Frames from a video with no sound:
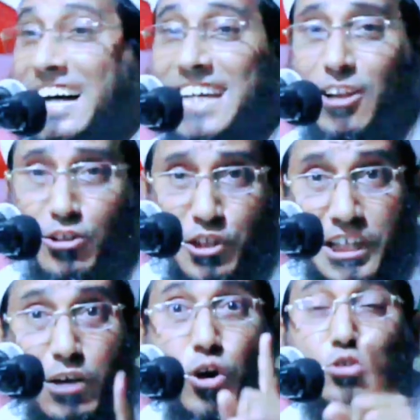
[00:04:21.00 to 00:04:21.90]
আদালতে
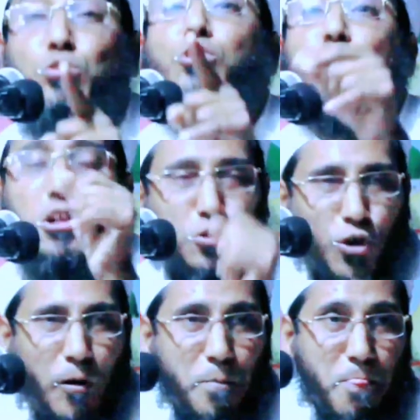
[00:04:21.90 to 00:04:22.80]
কি কতটুকু সত্য
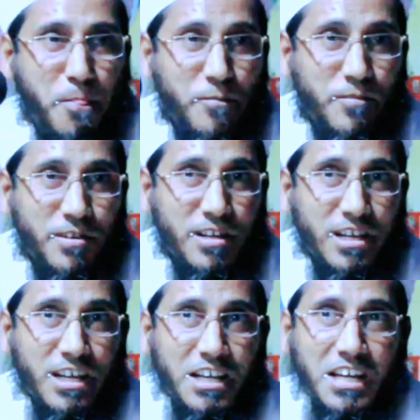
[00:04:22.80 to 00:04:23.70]
সত্য
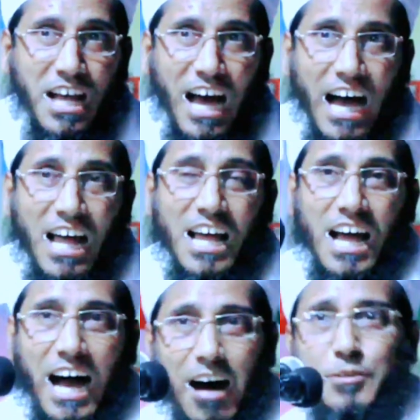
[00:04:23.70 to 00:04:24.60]

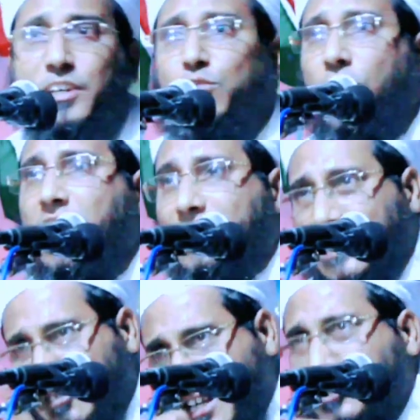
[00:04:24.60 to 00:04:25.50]
আমি কয়েকটা
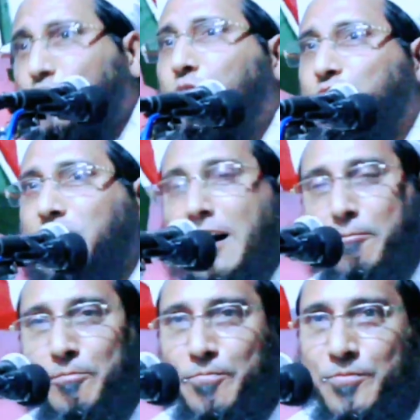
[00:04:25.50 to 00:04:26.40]
কিছু করছিলাম
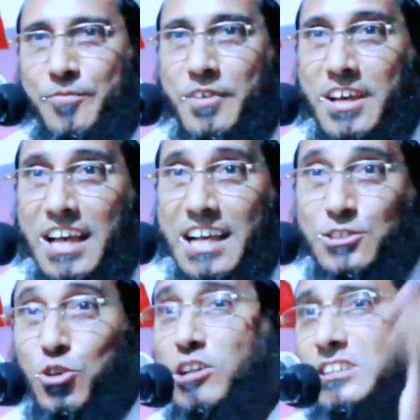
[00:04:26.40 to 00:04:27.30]

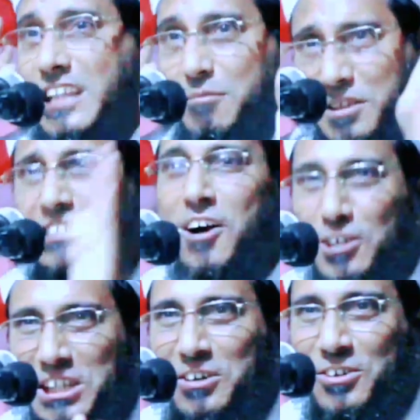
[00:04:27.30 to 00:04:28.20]
যতলা মিশা
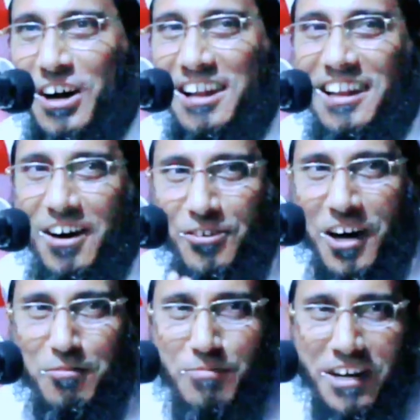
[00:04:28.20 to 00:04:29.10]
কথা হো আল্লাহ
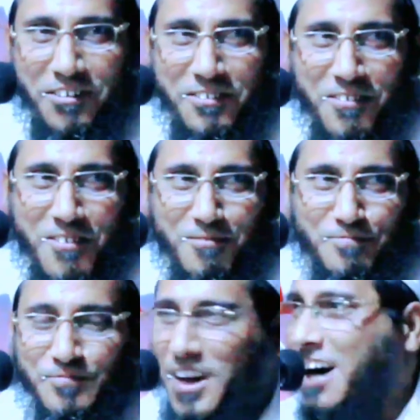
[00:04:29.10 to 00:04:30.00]

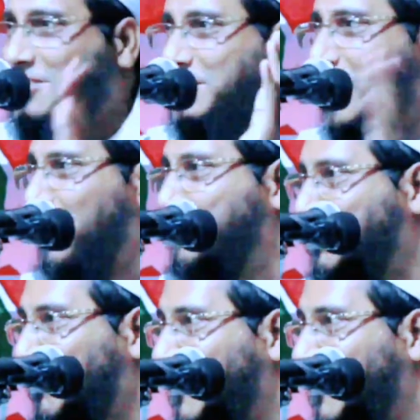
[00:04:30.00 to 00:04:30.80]
আস্তা গফির